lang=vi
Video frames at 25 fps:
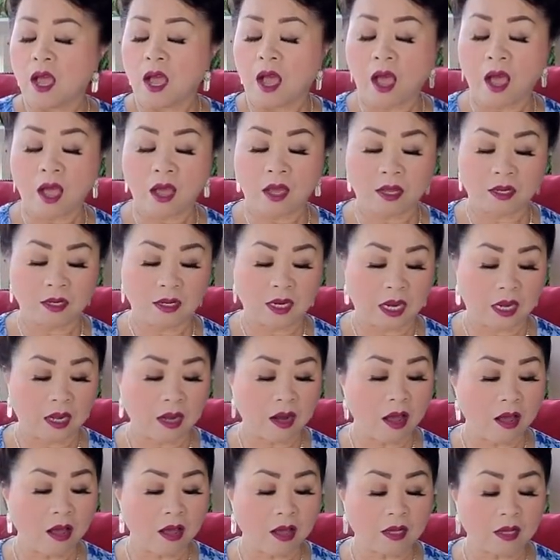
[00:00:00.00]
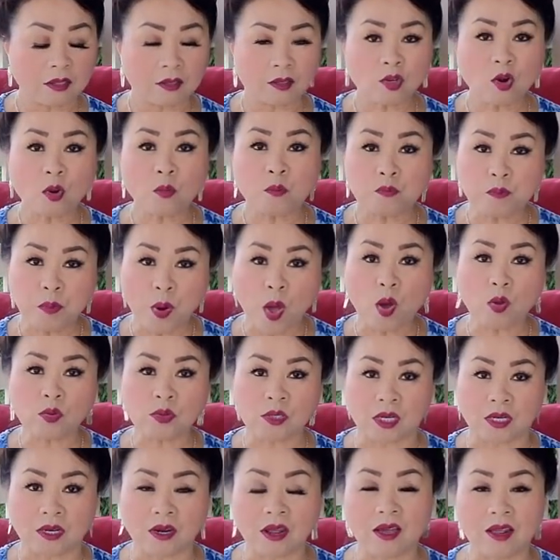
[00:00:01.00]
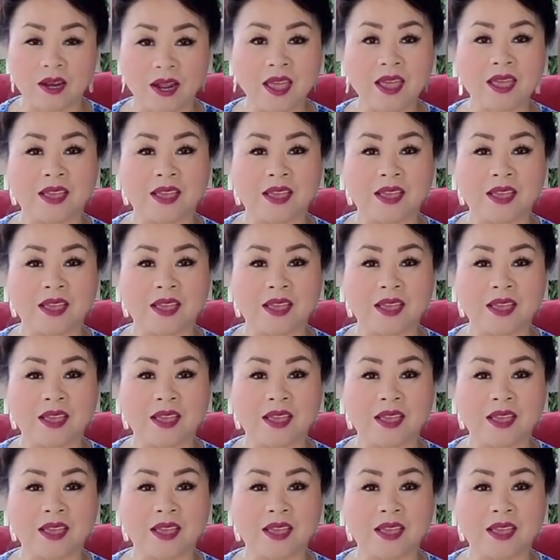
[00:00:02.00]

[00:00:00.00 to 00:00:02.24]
à, ờ, nè nó trong trâu nữa nó nè